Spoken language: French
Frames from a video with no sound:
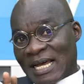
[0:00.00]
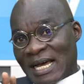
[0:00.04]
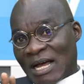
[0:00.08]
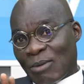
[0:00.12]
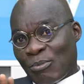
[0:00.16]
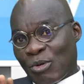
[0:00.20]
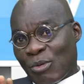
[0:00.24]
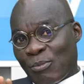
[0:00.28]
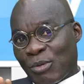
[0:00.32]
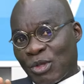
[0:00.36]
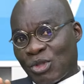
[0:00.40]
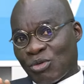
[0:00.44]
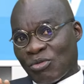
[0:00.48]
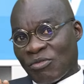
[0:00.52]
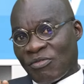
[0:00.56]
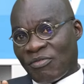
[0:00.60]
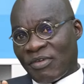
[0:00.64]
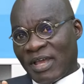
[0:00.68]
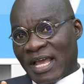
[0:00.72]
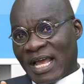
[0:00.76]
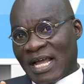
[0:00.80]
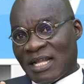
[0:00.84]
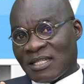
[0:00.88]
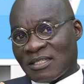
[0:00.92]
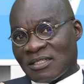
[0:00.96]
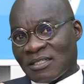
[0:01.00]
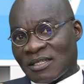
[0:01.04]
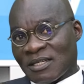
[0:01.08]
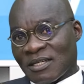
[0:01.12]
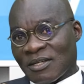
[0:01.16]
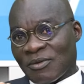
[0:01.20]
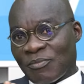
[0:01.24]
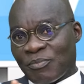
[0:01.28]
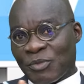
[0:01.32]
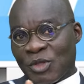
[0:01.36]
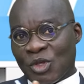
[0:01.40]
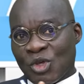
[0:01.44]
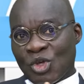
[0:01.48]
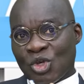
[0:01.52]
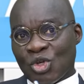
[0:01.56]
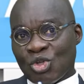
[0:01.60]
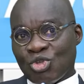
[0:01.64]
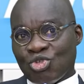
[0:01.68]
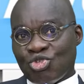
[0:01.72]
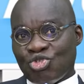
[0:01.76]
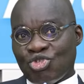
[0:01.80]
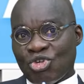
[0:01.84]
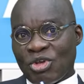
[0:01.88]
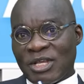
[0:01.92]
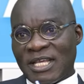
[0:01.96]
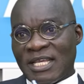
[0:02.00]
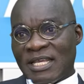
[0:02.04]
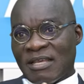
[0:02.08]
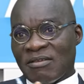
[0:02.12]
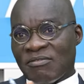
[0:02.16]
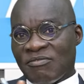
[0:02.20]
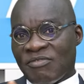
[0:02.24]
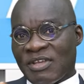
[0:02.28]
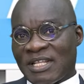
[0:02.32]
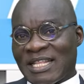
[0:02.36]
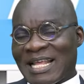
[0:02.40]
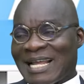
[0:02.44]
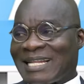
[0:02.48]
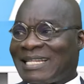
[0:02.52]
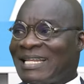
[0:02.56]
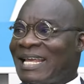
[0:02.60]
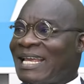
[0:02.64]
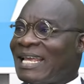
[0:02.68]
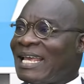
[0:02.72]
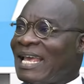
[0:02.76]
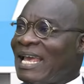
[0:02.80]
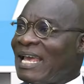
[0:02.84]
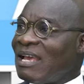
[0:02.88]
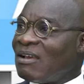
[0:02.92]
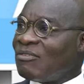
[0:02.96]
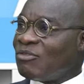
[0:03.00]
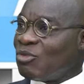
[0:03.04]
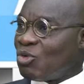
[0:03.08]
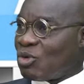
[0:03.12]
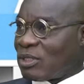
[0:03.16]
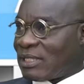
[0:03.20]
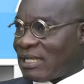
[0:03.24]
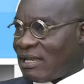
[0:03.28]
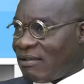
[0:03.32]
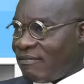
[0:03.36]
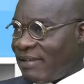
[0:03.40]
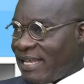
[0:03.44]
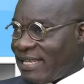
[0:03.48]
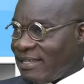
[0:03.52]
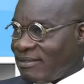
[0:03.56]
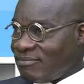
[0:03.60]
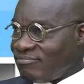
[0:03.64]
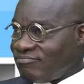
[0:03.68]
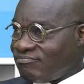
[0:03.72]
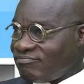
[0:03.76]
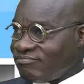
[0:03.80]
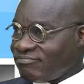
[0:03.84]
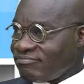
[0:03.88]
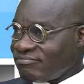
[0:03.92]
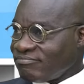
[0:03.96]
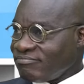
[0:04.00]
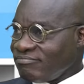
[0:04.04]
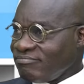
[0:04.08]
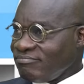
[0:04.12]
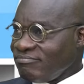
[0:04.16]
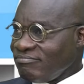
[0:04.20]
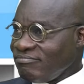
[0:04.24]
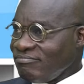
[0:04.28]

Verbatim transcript: rapport peut-on faire entre euh, Dieu qui invite Adam et Ève au travail, mhm.